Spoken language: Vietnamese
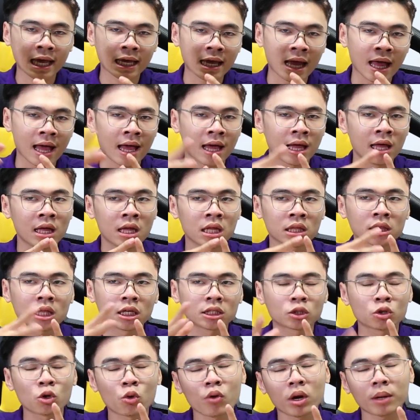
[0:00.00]
2K,
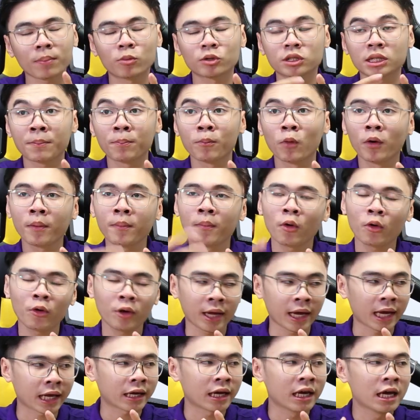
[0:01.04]
tần số quét 144
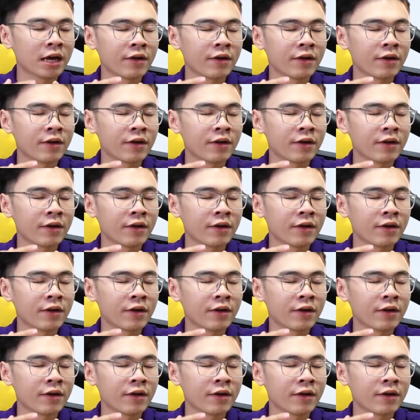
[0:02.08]
Hz,